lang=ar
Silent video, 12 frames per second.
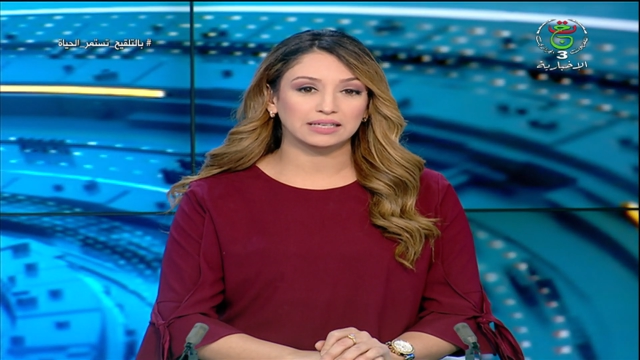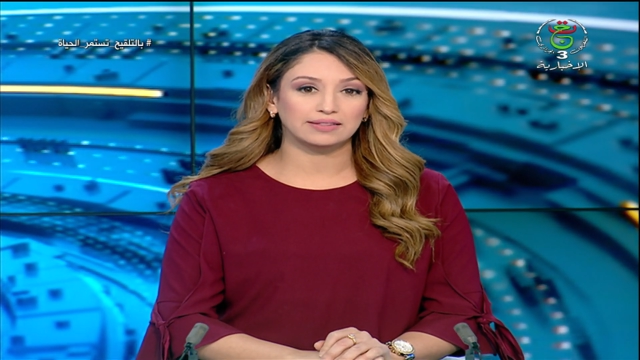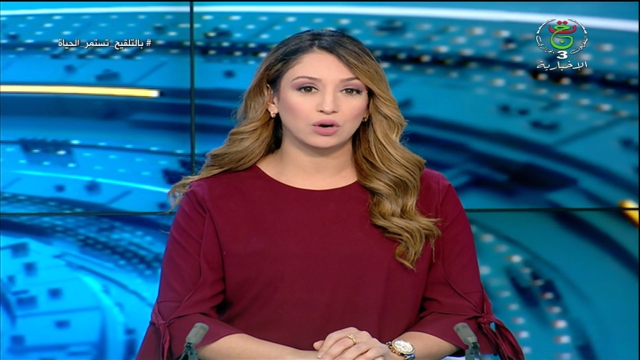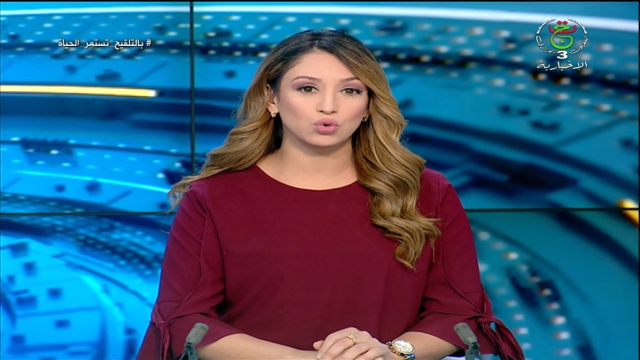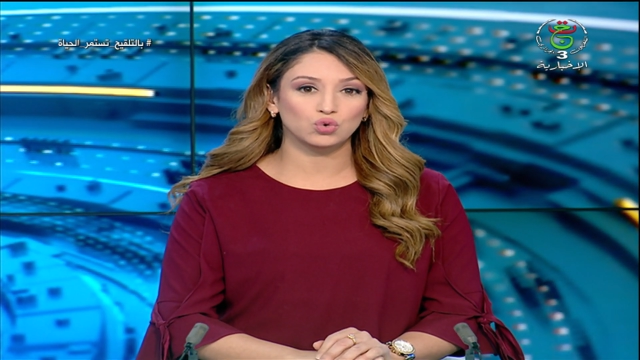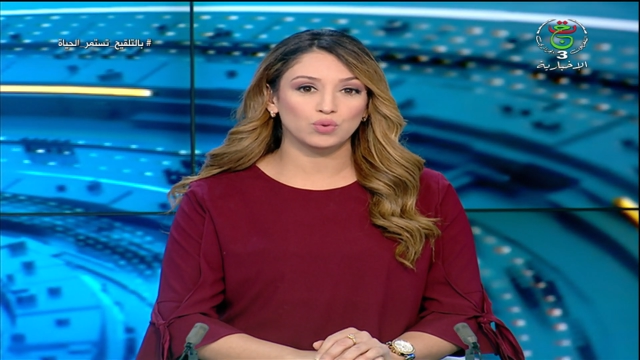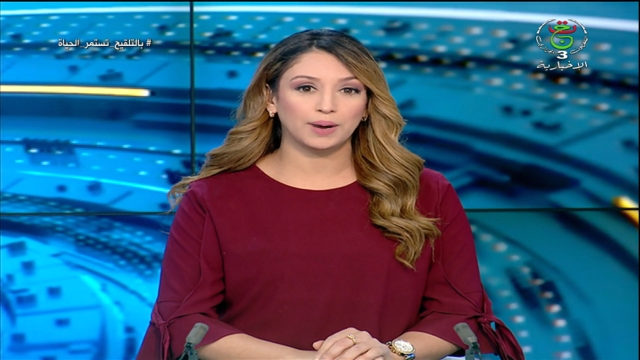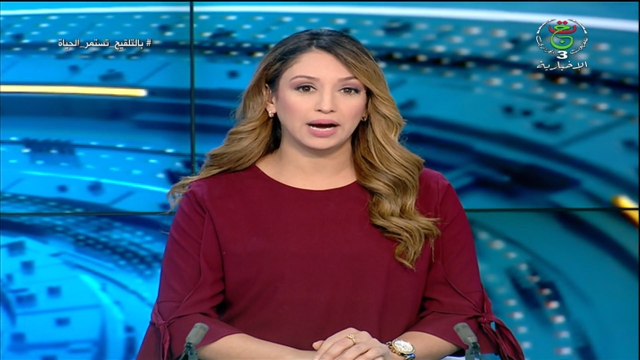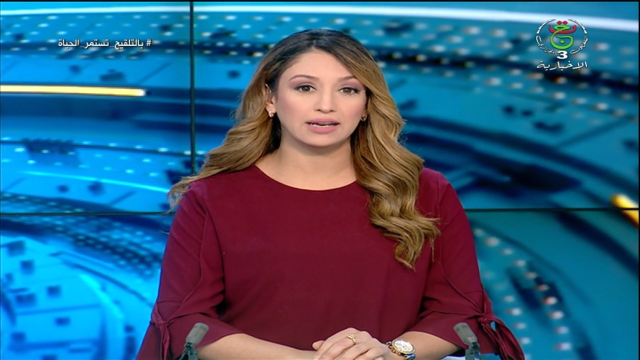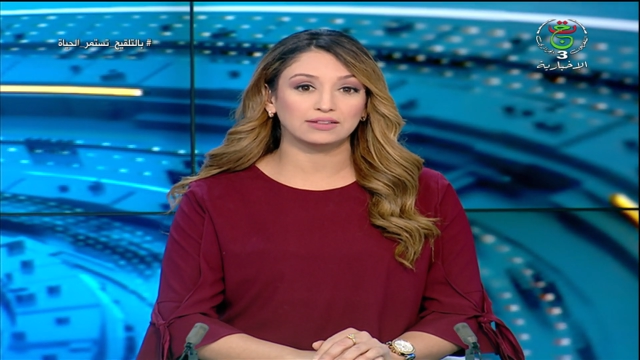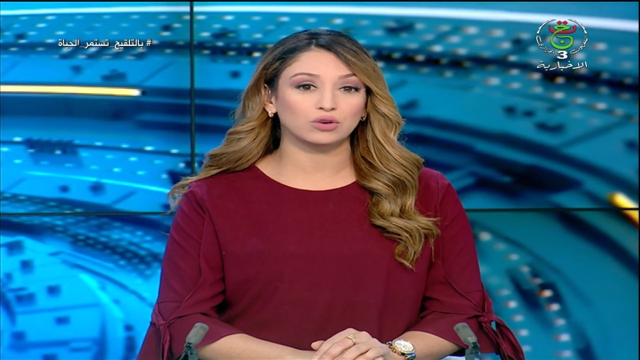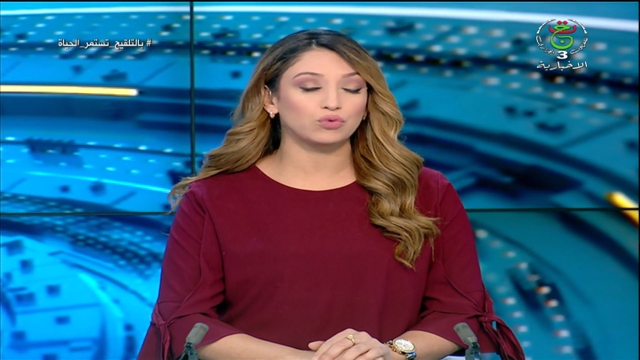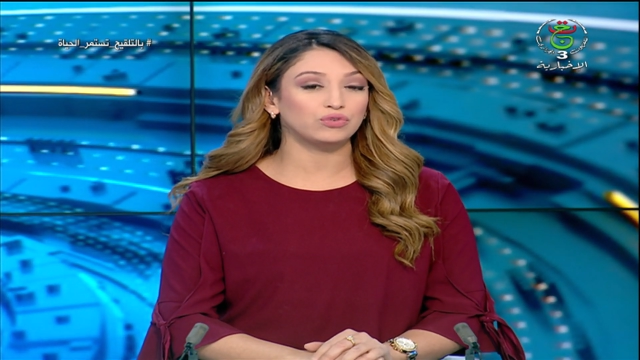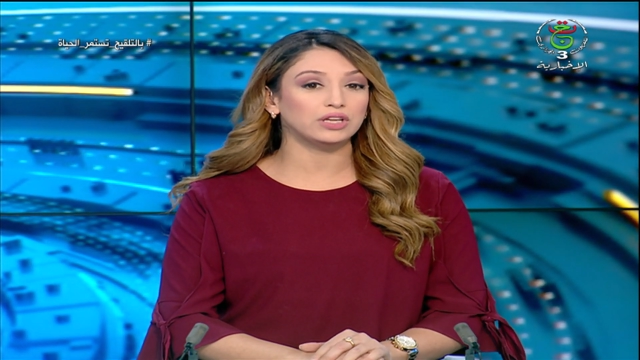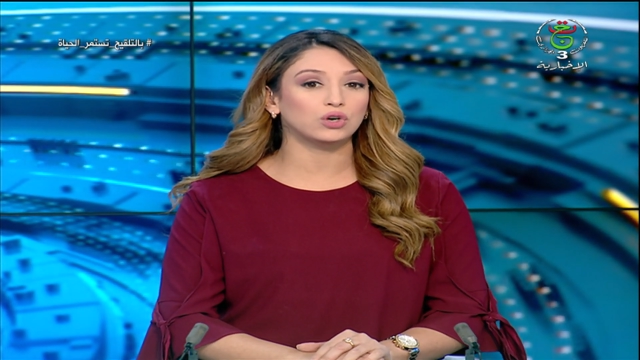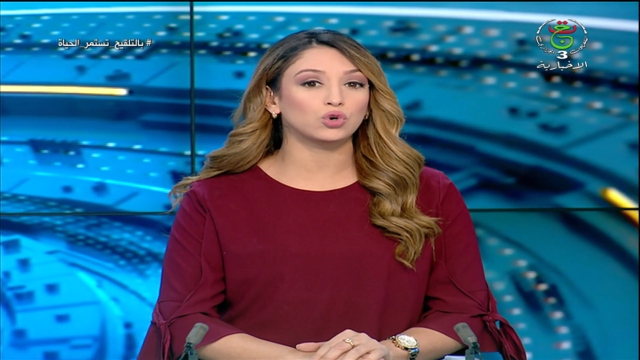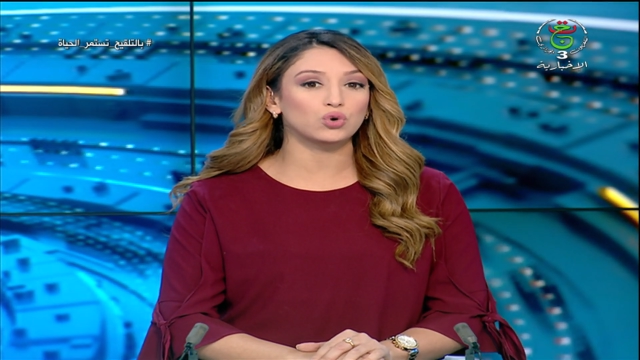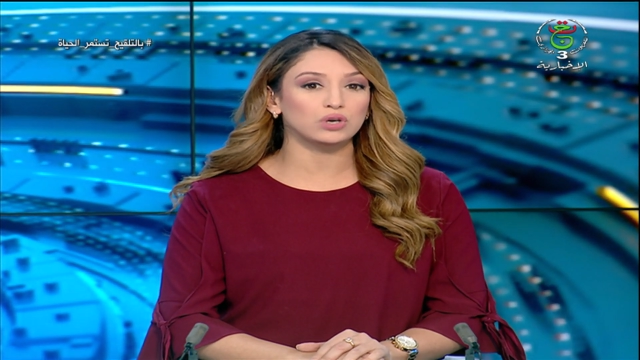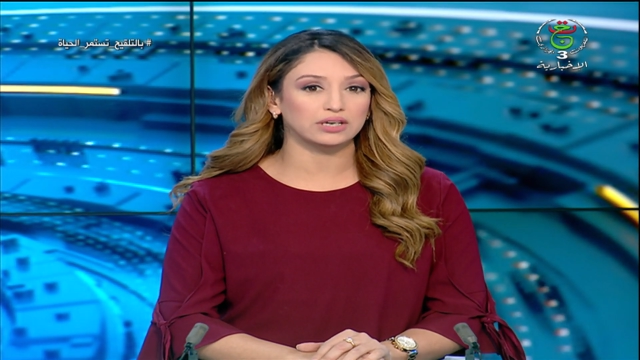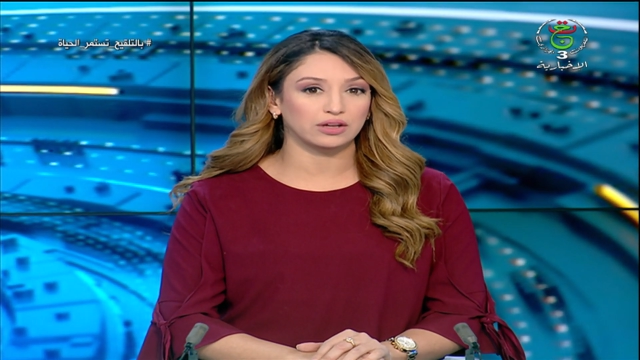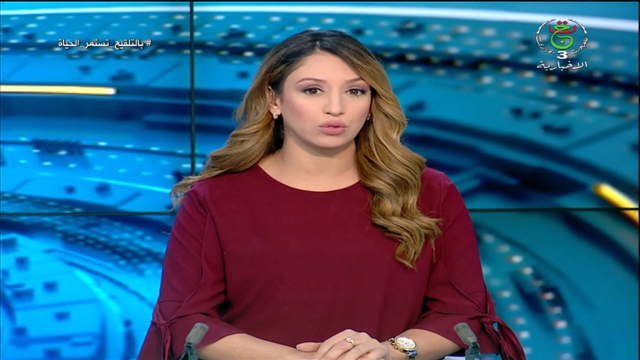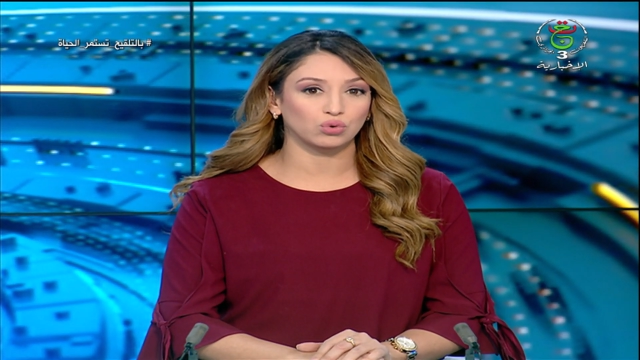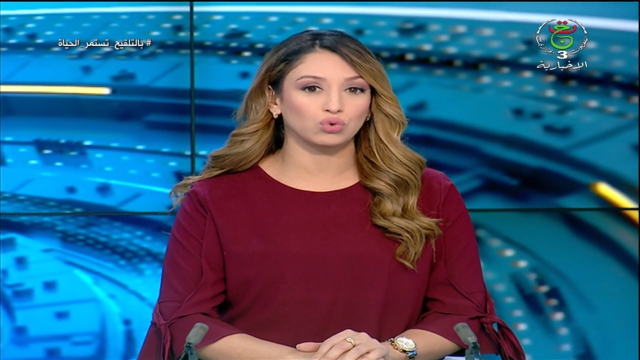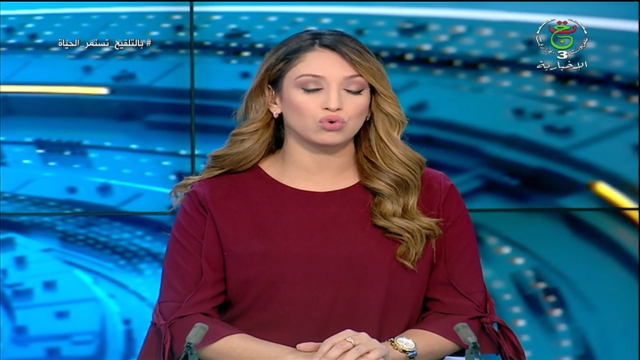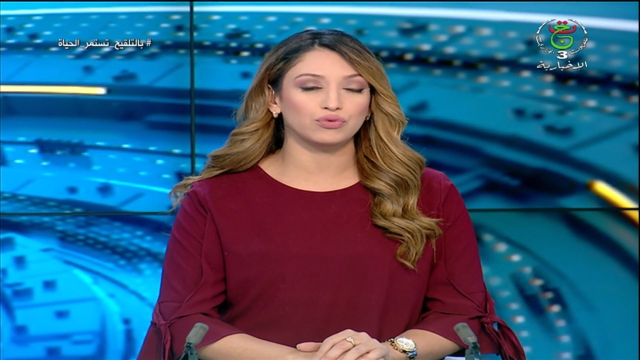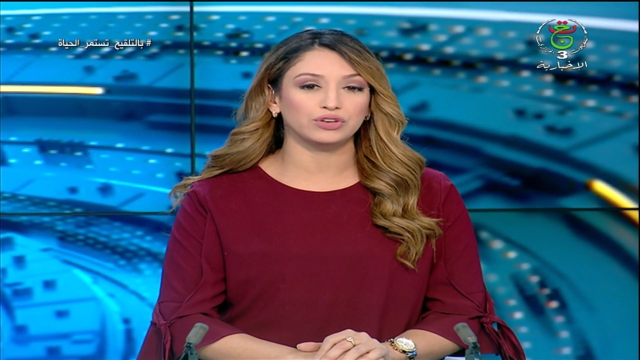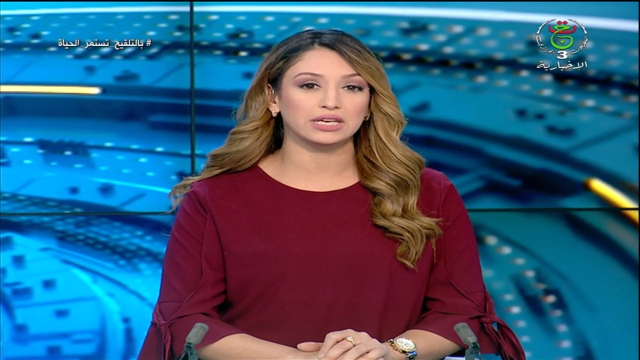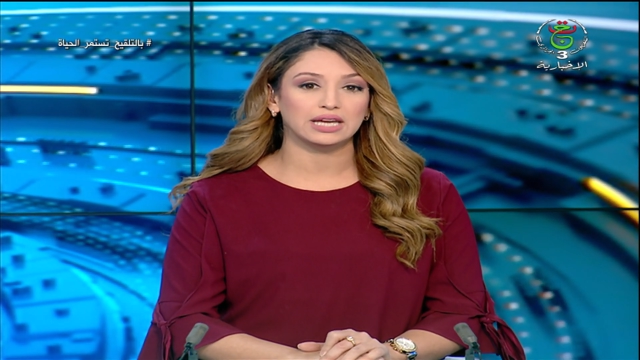الدؤوب على توفير كل الظروف